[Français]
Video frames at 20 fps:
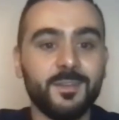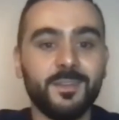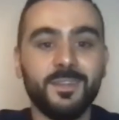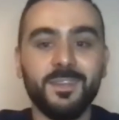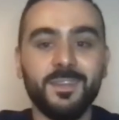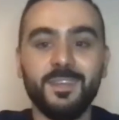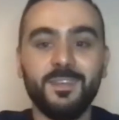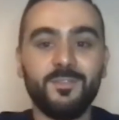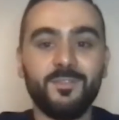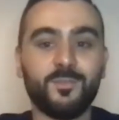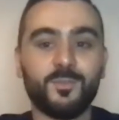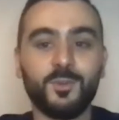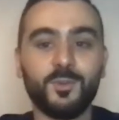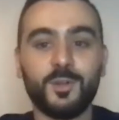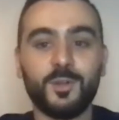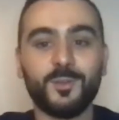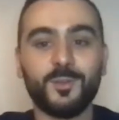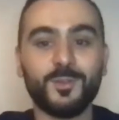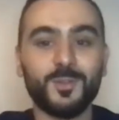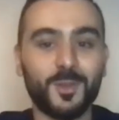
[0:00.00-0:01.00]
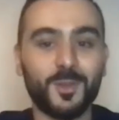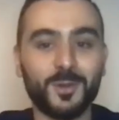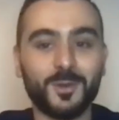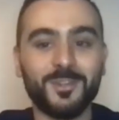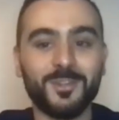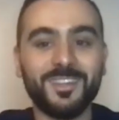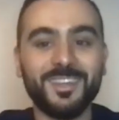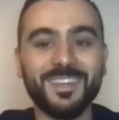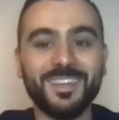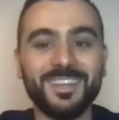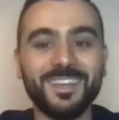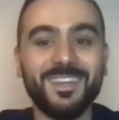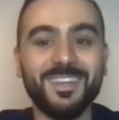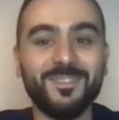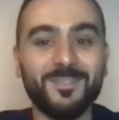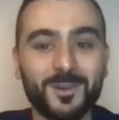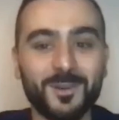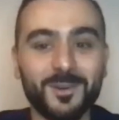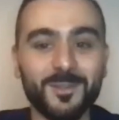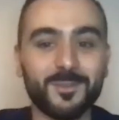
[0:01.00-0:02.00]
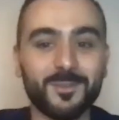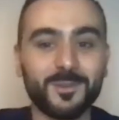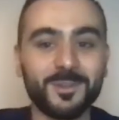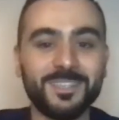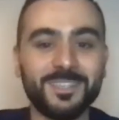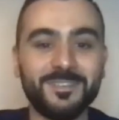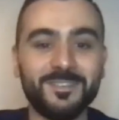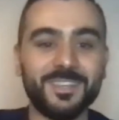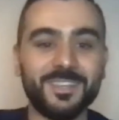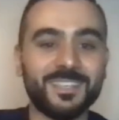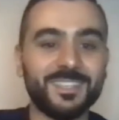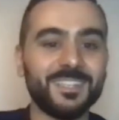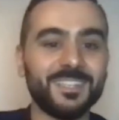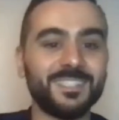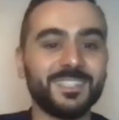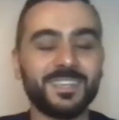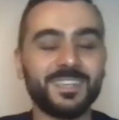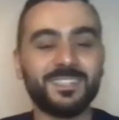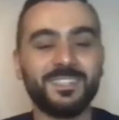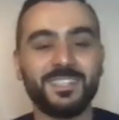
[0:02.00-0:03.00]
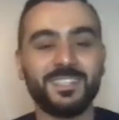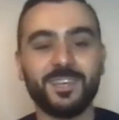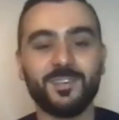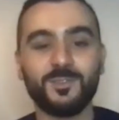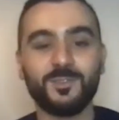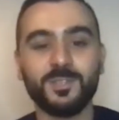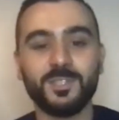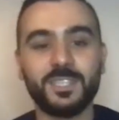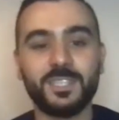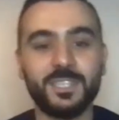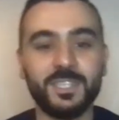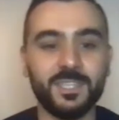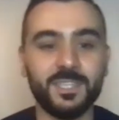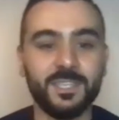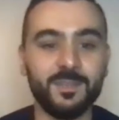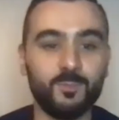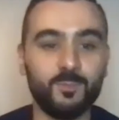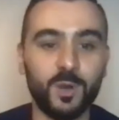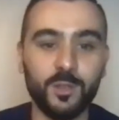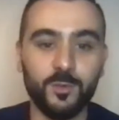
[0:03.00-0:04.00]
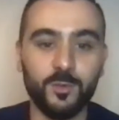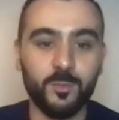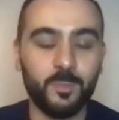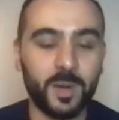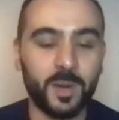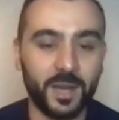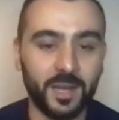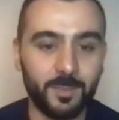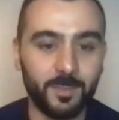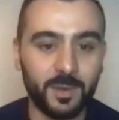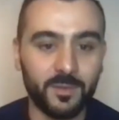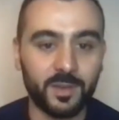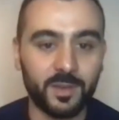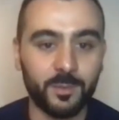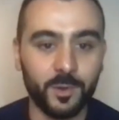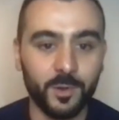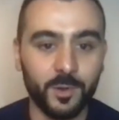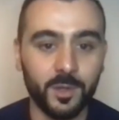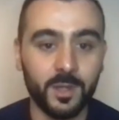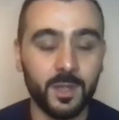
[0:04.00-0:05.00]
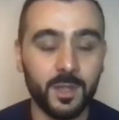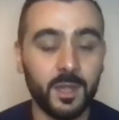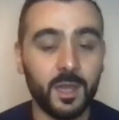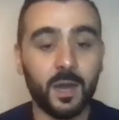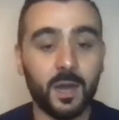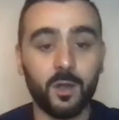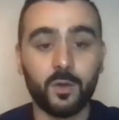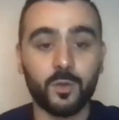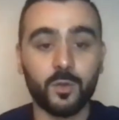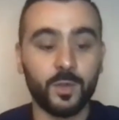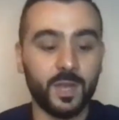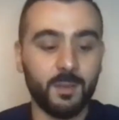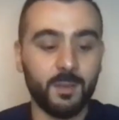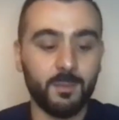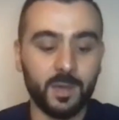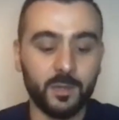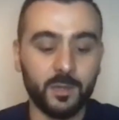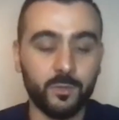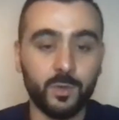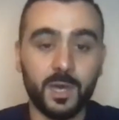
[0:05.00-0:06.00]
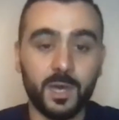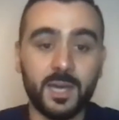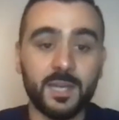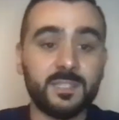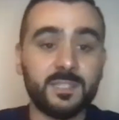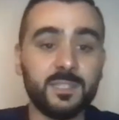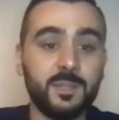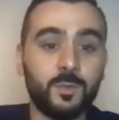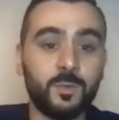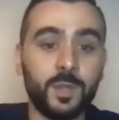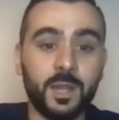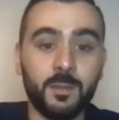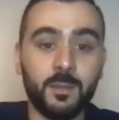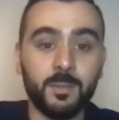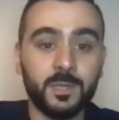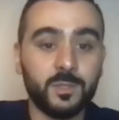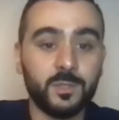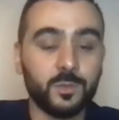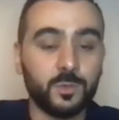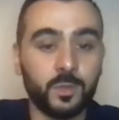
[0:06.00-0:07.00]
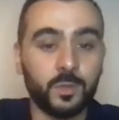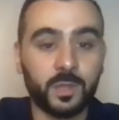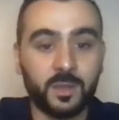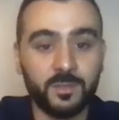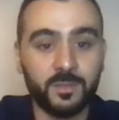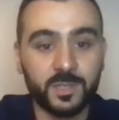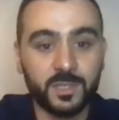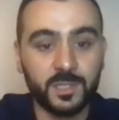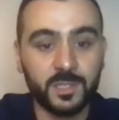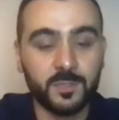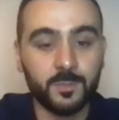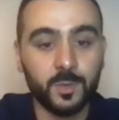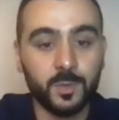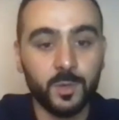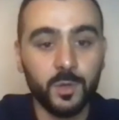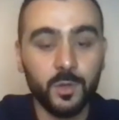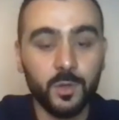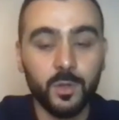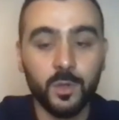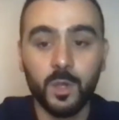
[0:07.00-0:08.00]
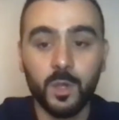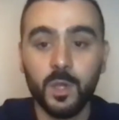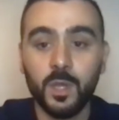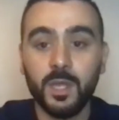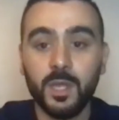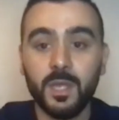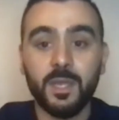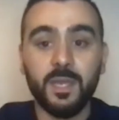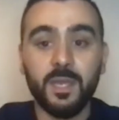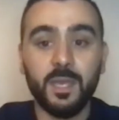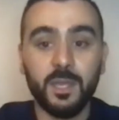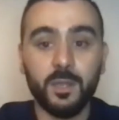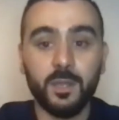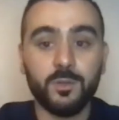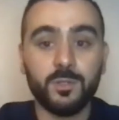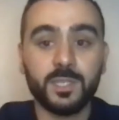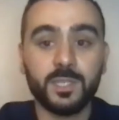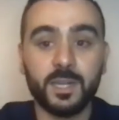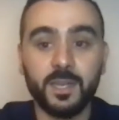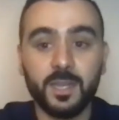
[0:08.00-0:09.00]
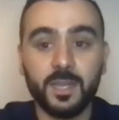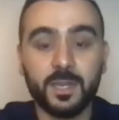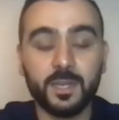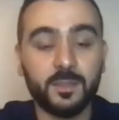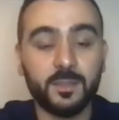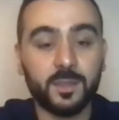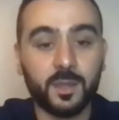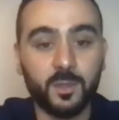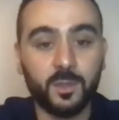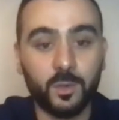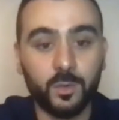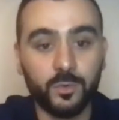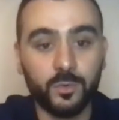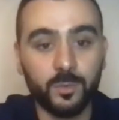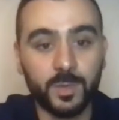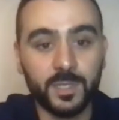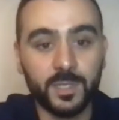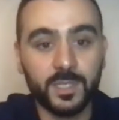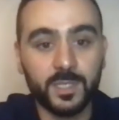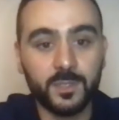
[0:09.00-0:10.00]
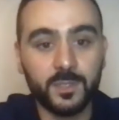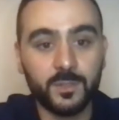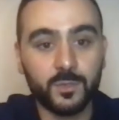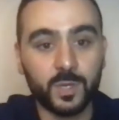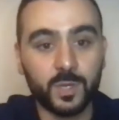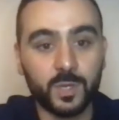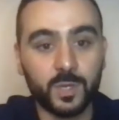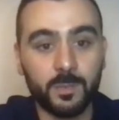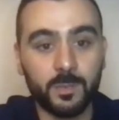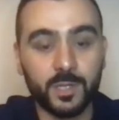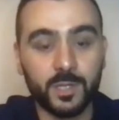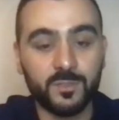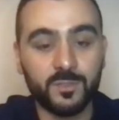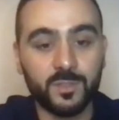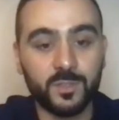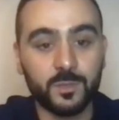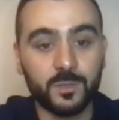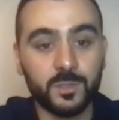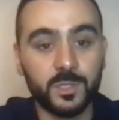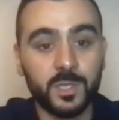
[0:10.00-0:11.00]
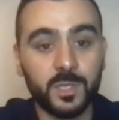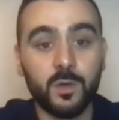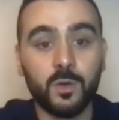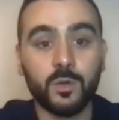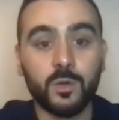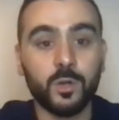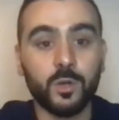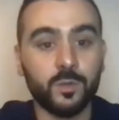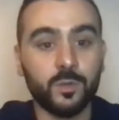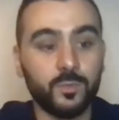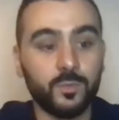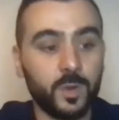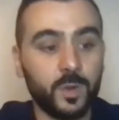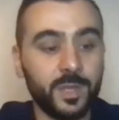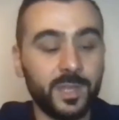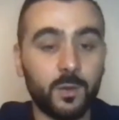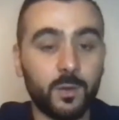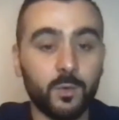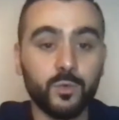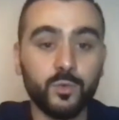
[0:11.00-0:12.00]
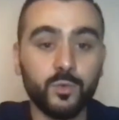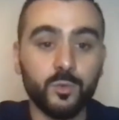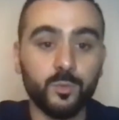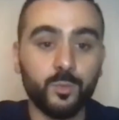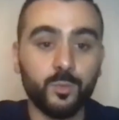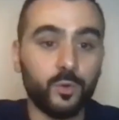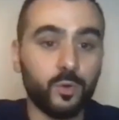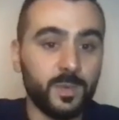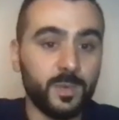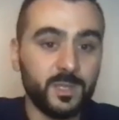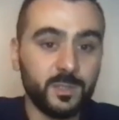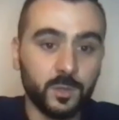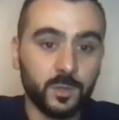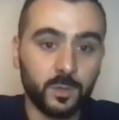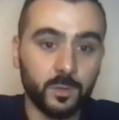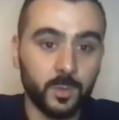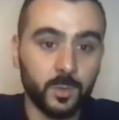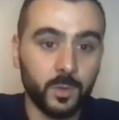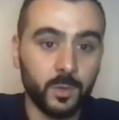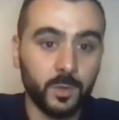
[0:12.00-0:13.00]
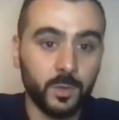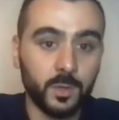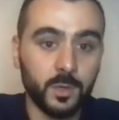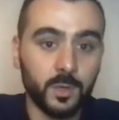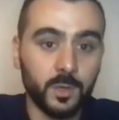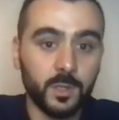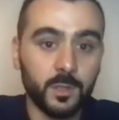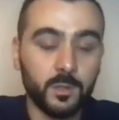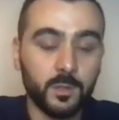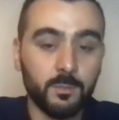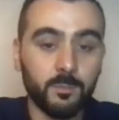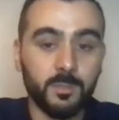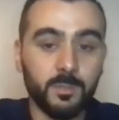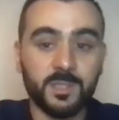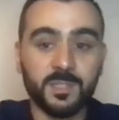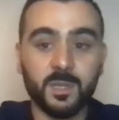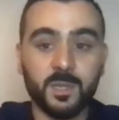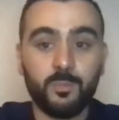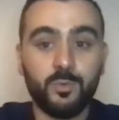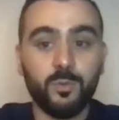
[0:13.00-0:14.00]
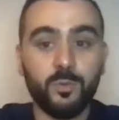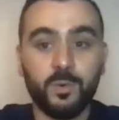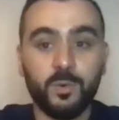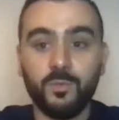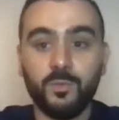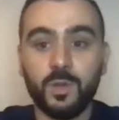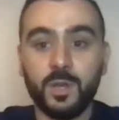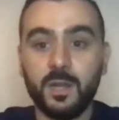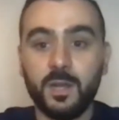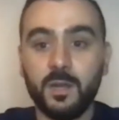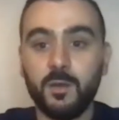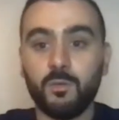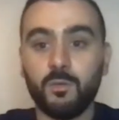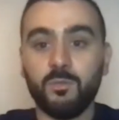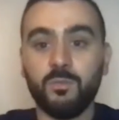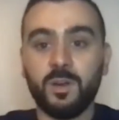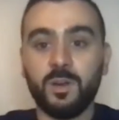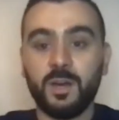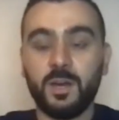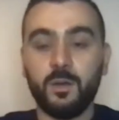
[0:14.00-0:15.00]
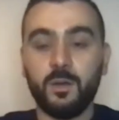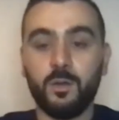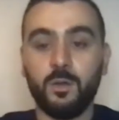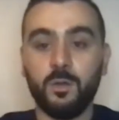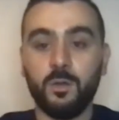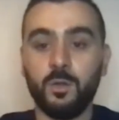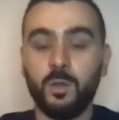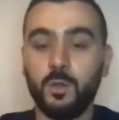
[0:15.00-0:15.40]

ils font leur truc de leur côté et ils nous le rendent fructifié. Ça, c'est vrai que c'était quelque chose qui, moi, ne me parlait pas vraiment. Alors que là, bah, de A à Z, on a la main sur notre investissement, et le scanner qui trade en automatique sur les marchés financiers. Encore une fois, il n'y a aucune promesse de rendement, mais simplement, voilà, on va, euh,